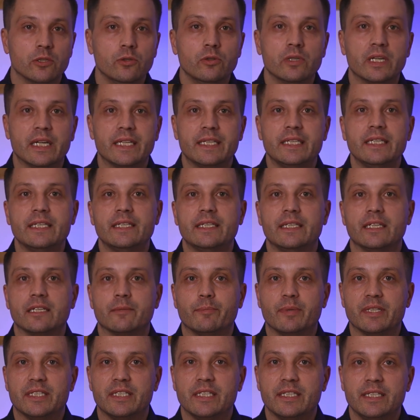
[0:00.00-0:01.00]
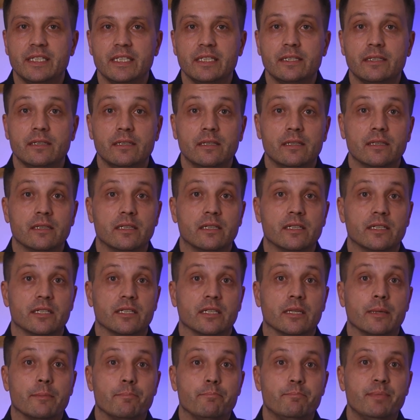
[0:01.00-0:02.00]
но хотите их посетить или
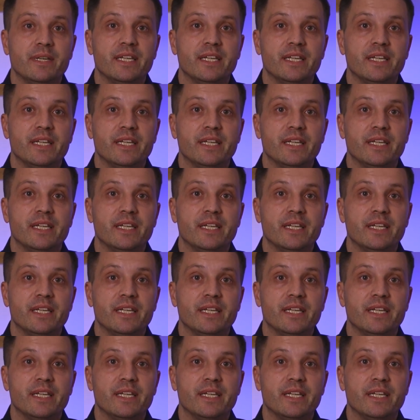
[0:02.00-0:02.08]
даже